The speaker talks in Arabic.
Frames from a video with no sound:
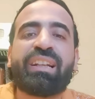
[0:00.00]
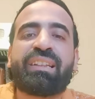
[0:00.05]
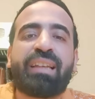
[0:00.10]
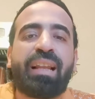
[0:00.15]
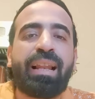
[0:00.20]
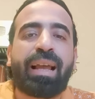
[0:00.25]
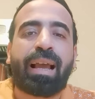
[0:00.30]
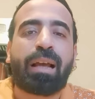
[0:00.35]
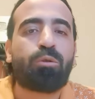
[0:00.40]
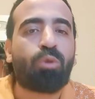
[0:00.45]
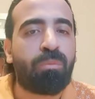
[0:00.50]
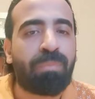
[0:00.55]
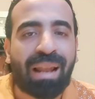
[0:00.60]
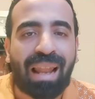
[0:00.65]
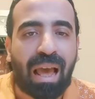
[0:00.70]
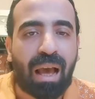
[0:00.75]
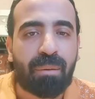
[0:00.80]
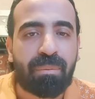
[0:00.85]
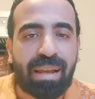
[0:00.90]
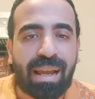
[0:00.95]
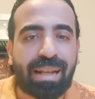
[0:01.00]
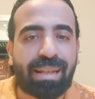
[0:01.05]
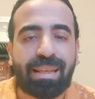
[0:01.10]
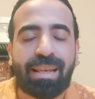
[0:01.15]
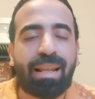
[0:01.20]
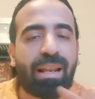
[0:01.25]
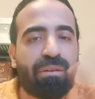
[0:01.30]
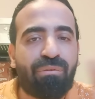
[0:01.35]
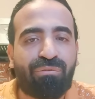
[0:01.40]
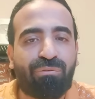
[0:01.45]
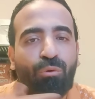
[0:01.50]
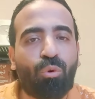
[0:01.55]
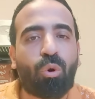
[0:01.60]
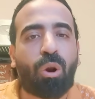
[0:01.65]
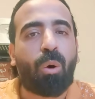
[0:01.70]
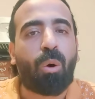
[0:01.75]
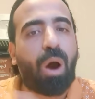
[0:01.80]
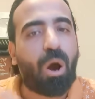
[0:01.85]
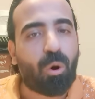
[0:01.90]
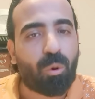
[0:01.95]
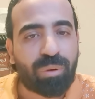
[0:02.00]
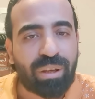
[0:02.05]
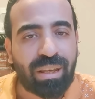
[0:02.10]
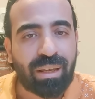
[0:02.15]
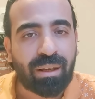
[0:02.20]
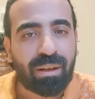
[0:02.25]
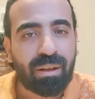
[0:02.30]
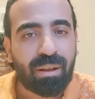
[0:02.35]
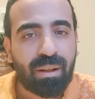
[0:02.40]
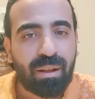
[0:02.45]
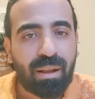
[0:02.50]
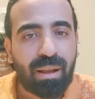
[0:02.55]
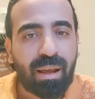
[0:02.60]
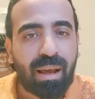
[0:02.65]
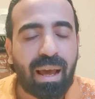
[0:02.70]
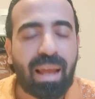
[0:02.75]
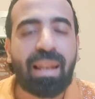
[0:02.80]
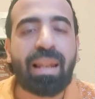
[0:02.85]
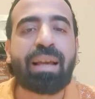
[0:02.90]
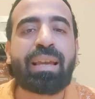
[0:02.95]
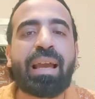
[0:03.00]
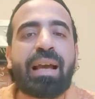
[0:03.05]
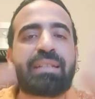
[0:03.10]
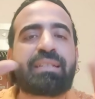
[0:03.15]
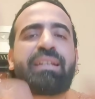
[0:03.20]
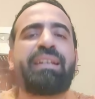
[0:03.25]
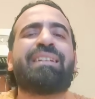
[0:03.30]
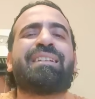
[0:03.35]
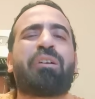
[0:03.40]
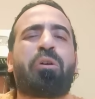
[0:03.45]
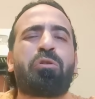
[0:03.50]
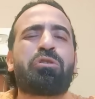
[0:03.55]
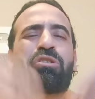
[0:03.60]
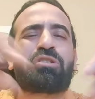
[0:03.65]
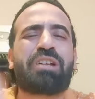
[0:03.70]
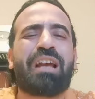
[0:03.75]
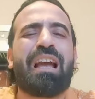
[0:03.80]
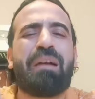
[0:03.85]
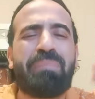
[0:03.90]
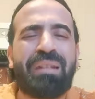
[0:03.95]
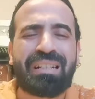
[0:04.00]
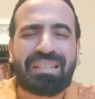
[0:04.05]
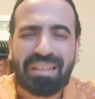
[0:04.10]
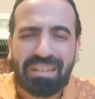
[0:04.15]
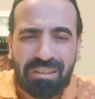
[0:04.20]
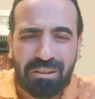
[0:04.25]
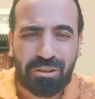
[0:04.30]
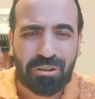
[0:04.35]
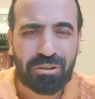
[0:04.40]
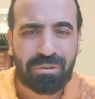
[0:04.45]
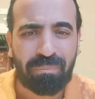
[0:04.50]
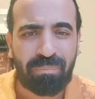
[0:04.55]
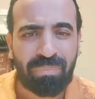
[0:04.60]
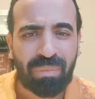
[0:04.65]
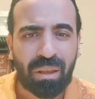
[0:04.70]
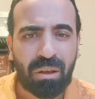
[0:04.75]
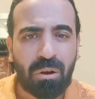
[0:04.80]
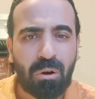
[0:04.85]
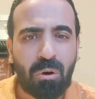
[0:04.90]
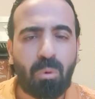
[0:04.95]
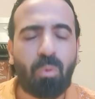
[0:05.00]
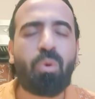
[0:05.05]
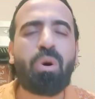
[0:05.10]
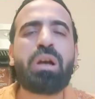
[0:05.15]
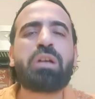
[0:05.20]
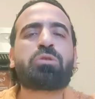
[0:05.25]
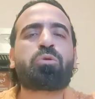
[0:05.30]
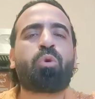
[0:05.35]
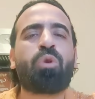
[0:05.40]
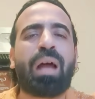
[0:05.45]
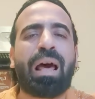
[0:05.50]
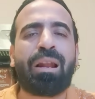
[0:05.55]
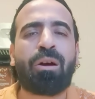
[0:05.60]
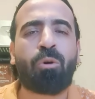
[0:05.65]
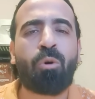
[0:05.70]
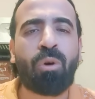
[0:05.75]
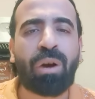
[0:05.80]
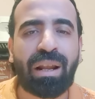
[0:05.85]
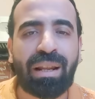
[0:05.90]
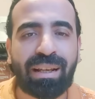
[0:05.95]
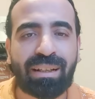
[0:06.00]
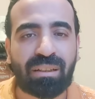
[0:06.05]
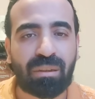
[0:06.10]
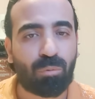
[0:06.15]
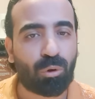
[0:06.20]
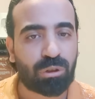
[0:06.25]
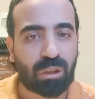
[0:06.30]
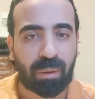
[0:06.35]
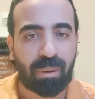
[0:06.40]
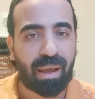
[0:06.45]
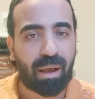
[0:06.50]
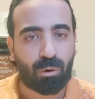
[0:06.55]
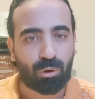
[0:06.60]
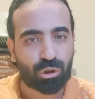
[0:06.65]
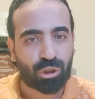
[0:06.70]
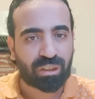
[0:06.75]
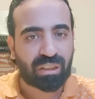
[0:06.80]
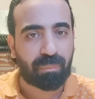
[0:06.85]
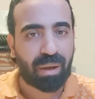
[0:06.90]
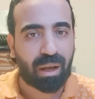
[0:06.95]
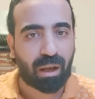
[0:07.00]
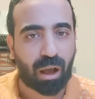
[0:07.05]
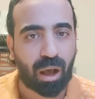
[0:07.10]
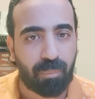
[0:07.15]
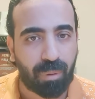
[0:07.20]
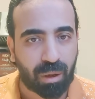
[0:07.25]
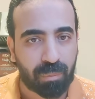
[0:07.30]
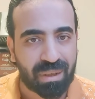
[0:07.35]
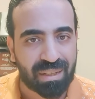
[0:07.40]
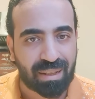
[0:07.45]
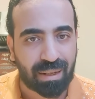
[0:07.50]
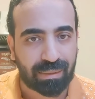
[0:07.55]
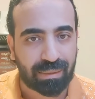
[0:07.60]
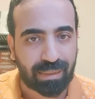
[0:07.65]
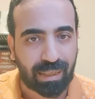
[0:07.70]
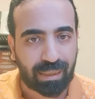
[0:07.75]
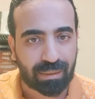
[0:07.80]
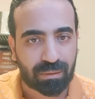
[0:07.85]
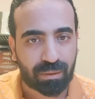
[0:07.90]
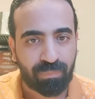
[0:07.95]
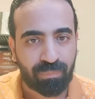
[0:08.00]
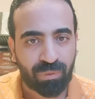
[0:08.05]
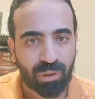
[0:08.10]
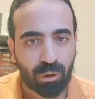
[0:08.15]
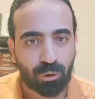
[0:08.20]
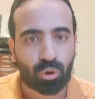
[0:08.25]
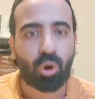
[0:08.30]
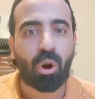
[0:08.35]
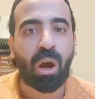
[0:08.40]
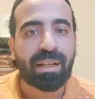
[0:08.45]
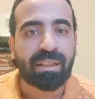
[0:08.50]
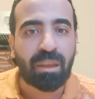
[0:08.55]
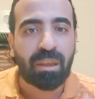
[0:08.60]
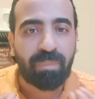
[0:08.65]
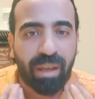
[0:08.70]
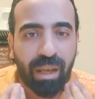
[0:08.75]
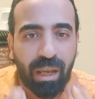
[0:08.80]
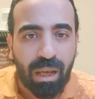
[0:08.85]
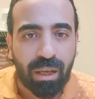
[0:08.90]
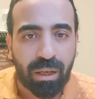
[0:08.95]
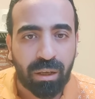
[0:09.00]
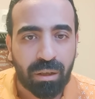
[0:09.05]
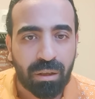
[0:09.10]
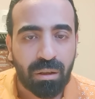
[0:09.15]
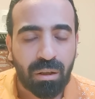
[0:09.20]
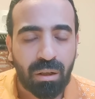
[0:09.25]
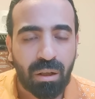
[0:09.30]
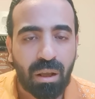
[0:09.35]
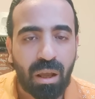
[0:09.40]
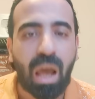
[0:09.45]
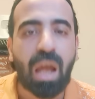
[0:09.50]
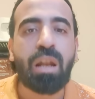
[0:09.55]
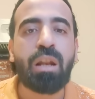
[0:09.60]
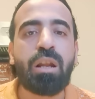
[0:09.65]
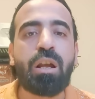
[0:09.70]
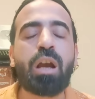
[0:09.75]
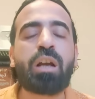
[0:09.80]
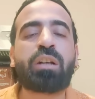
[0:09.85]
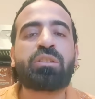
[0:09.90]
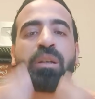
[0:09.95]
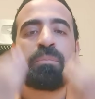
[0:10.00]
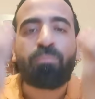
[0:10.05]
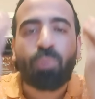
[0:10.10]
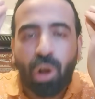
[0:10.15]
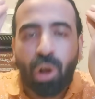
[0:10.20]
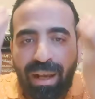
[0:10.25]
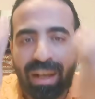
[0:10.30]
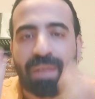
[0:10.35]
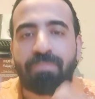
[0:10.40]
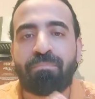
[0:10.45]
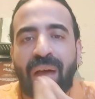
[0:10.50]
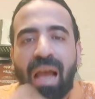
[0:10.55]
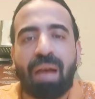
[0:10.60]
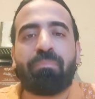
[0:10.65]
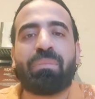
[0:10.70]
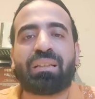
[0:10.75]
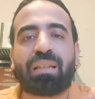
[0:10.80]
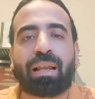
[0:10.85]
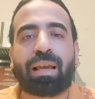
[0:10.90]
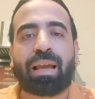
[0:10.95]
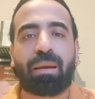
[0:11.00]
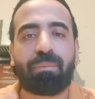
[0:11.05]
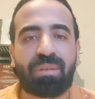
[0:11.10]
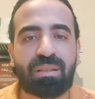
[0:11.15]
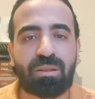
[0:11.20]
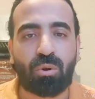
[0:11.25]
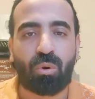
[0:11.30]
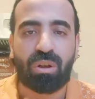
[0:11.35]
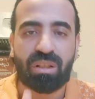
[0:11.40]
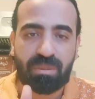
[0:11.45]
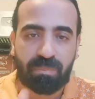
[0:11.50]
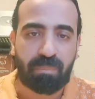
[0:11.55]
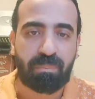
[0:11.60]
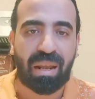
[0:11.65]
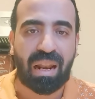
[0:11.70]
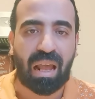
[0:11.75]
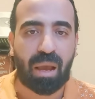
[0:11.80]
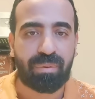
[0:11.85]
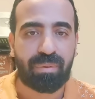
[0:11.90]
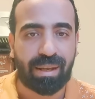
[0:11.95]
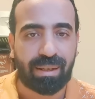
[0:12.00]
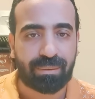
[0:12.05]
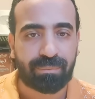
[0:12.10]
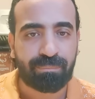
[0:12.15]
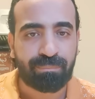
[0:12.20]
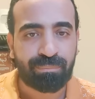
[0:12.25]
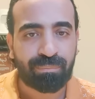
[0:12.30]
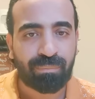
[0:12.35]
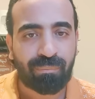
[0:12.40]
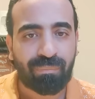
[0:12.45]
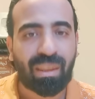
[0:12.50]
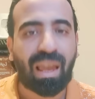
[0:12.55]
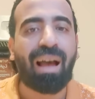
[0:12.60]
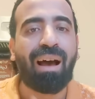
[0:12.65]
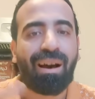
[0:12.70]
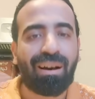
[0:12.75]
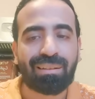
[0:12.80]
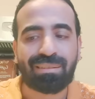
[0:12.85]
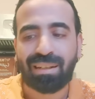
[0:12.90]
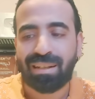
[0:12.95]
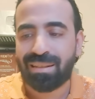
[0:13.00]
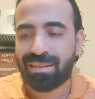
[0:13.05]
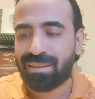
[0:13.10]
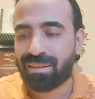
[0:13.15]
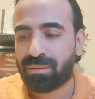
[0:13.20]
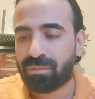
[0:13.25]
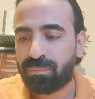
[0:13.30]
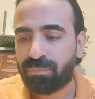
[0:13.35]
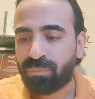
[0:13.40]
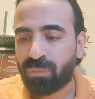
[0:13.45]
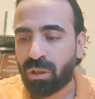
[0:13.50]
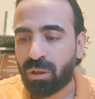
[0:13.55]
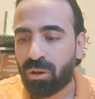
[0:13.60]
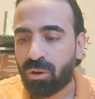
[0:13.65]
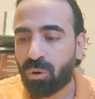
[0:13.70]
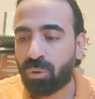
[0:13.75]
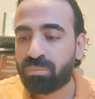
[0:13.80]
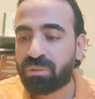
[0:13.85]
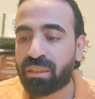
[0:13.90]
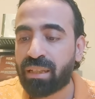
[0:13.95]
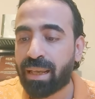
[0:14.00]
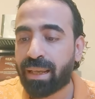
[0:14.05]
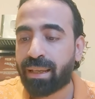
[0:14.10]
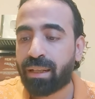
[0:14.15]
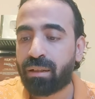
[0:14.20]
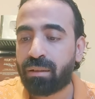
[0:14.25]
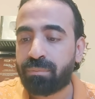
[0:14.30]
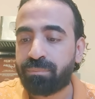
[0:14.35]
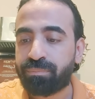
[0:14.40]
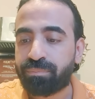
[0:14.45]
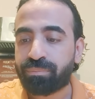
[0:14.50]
ايه اللي خدوا الملعب يعني ايه لفوه روحوا بيه قال لك يا سيدي خش اعمل سيرش وادخل على جوجل اكتب قلت بقى اخش اتابع خبر مثلا يعني قلت له اكتب ايه قال لي اكتب مركب محمد الخامس اللي هو اسم الملعب يعني حاضر يا سيدي قمت داخل